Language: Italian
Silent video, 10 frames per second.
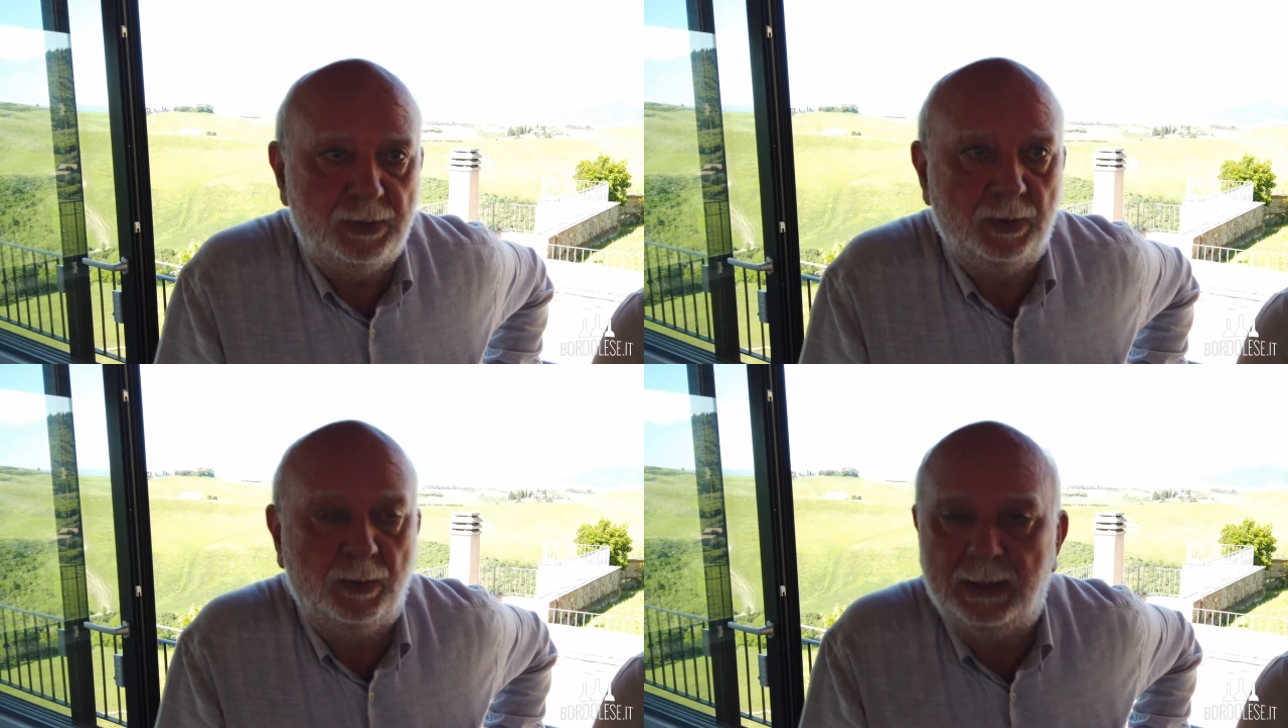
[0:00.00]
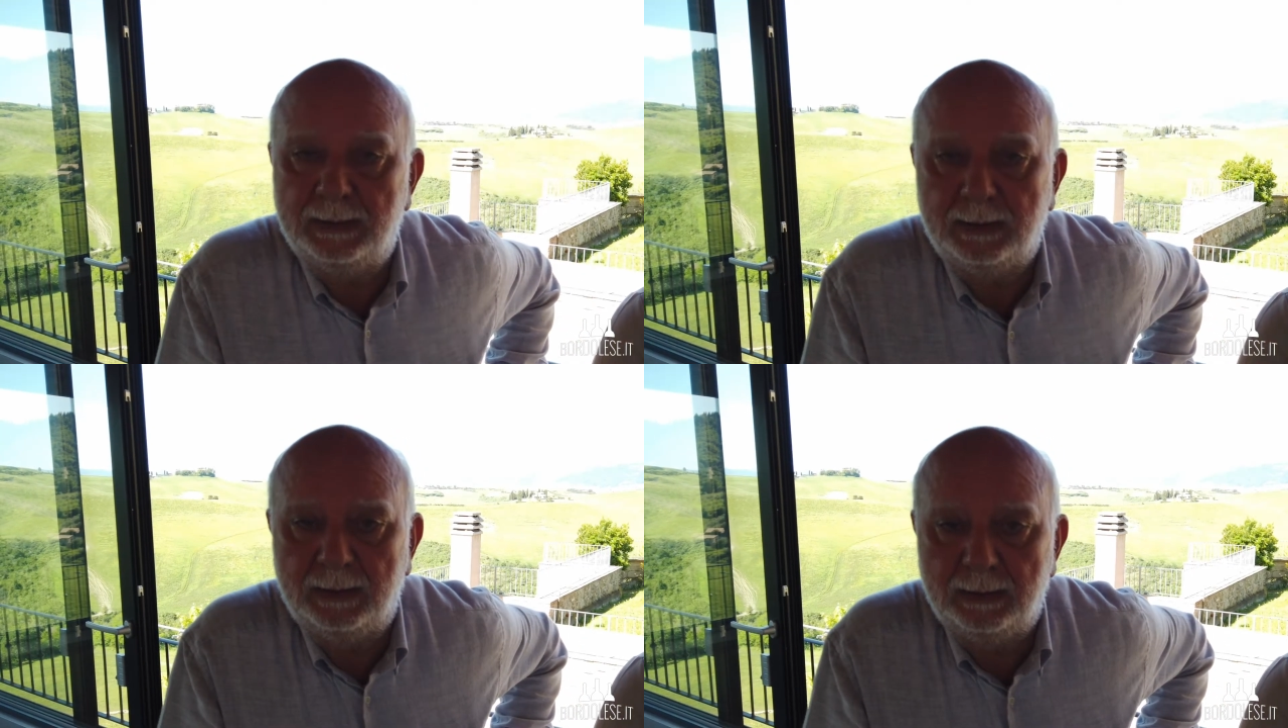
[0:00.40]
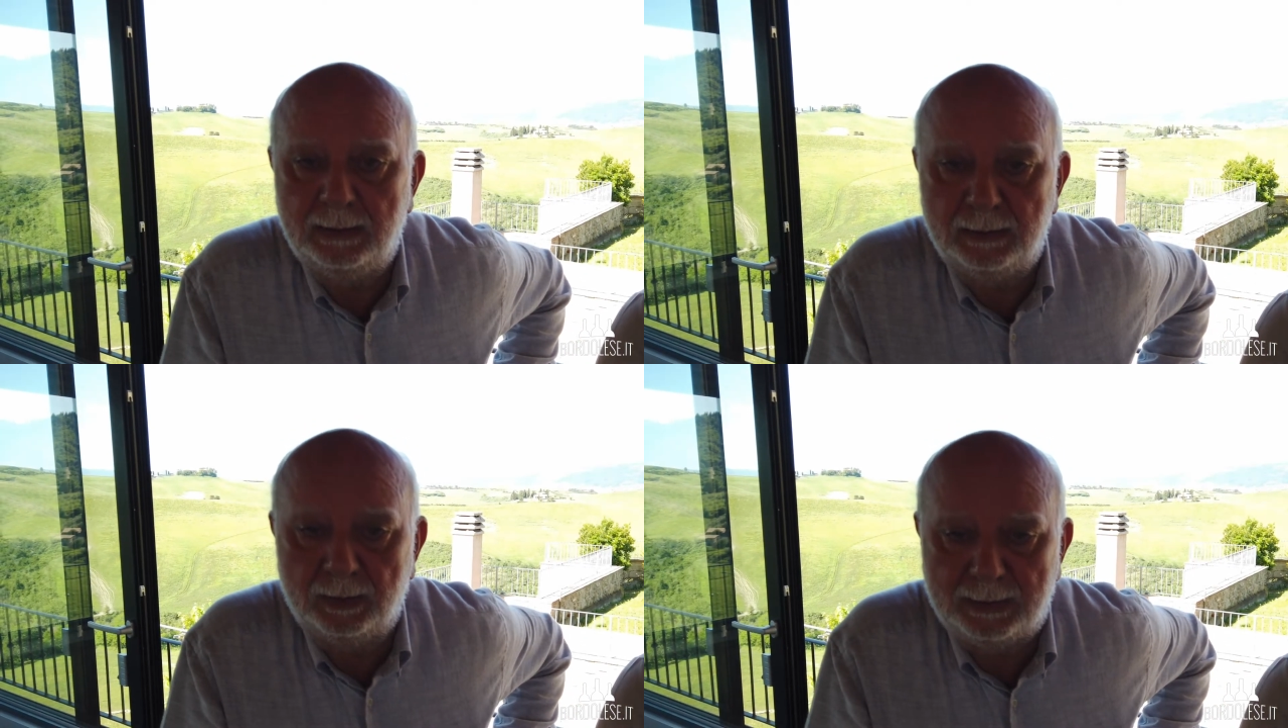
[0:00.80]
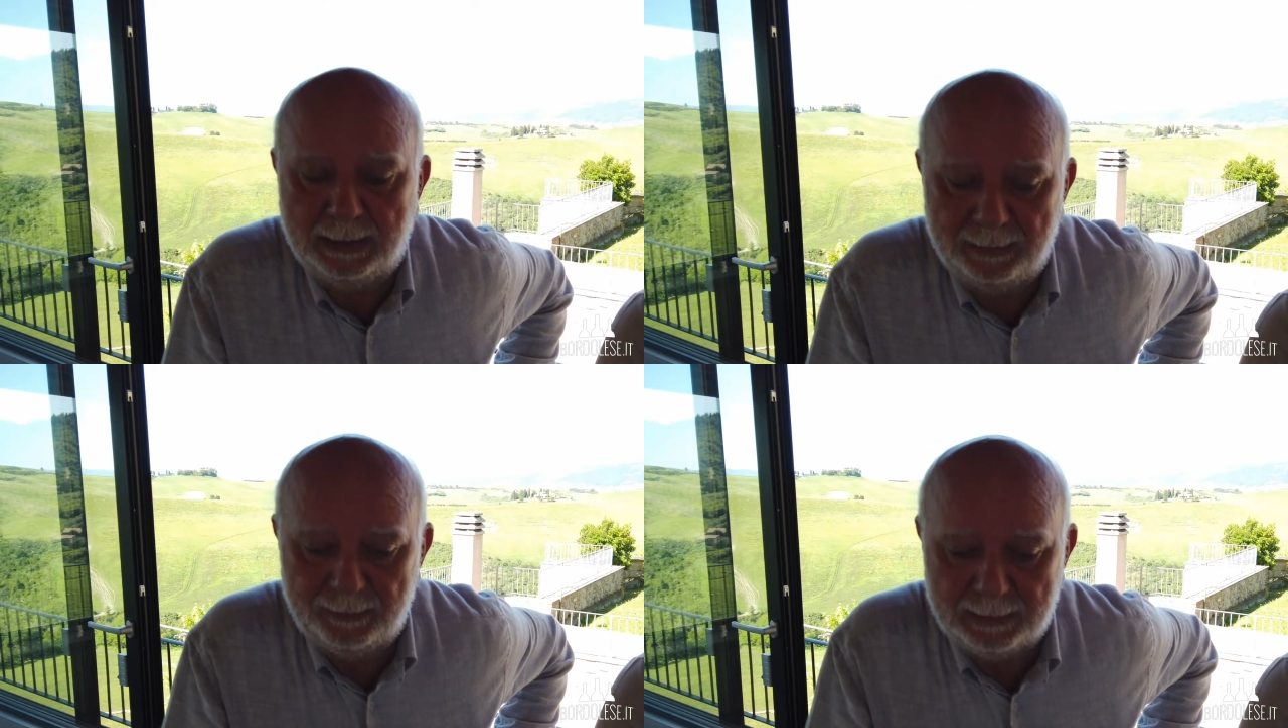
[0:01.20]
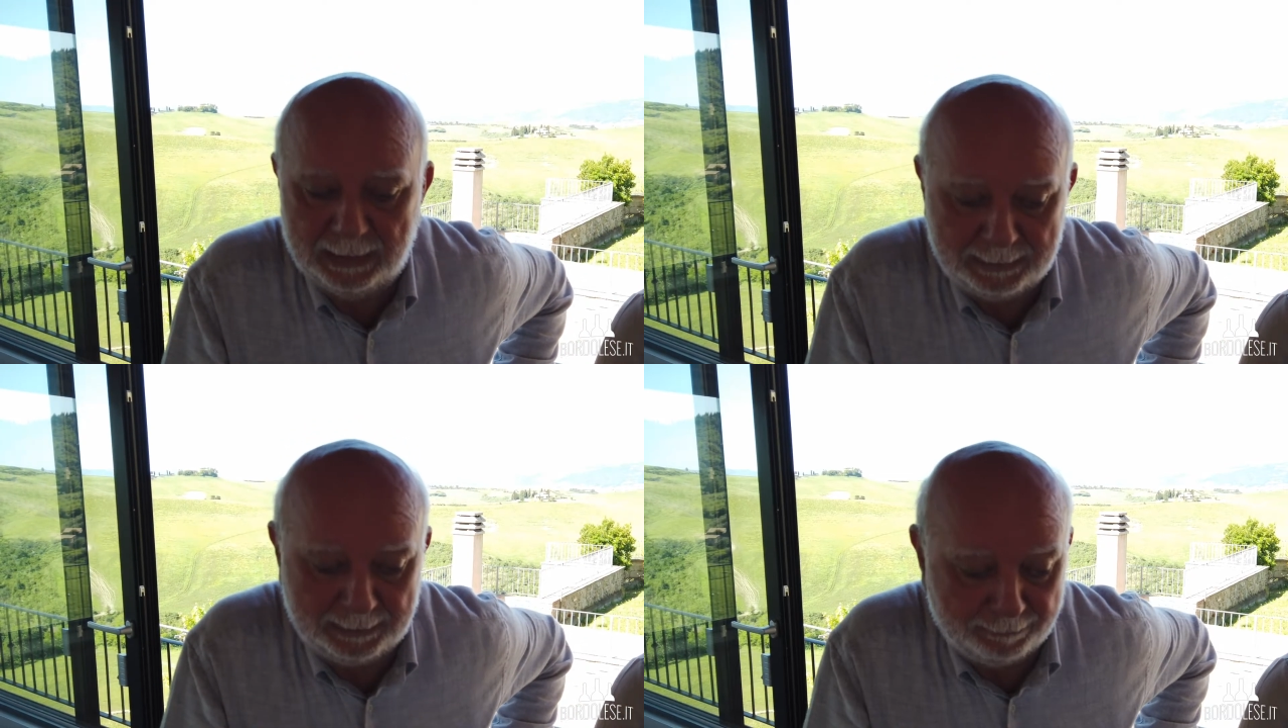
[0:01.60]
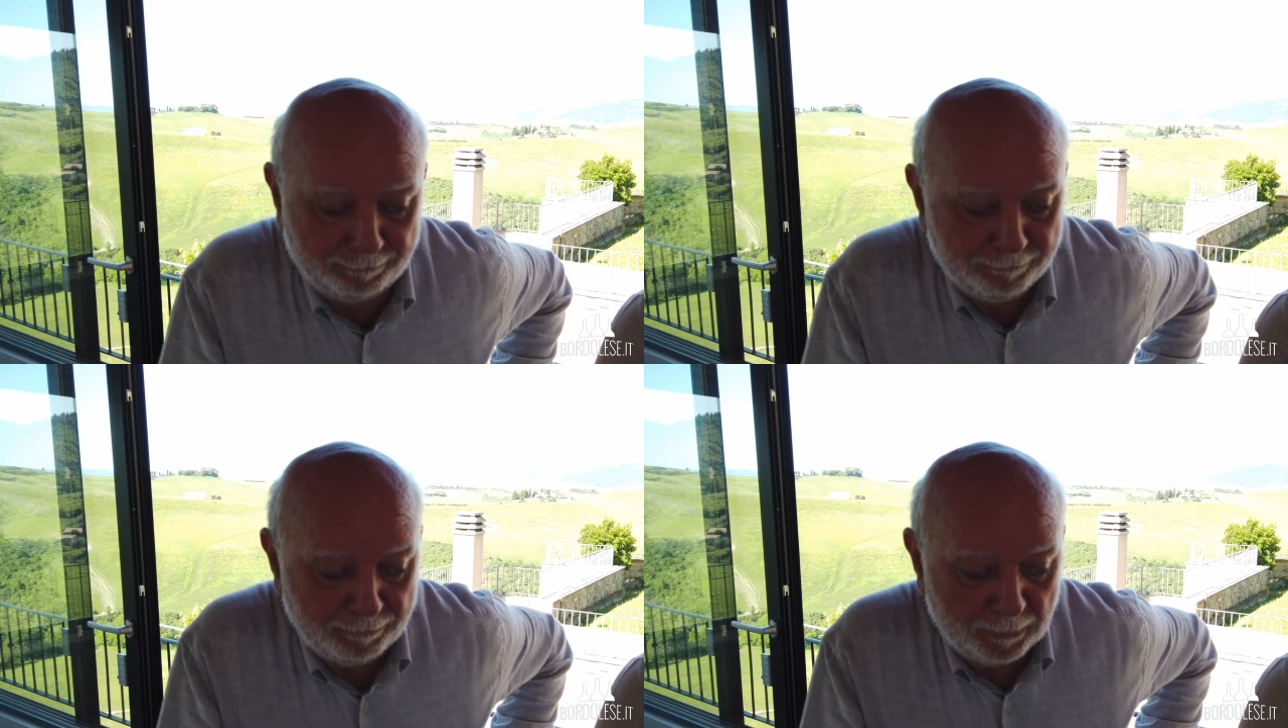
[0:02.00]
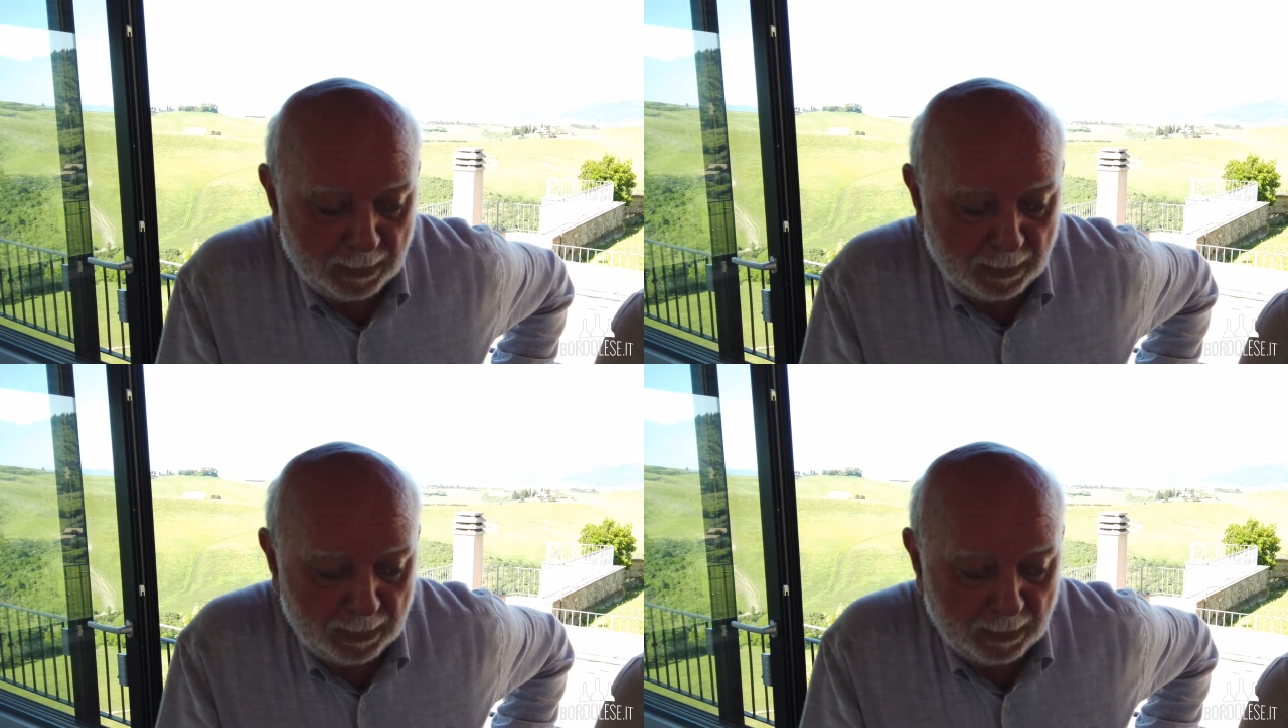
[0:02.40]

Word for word: 5 ettari in totale evitati.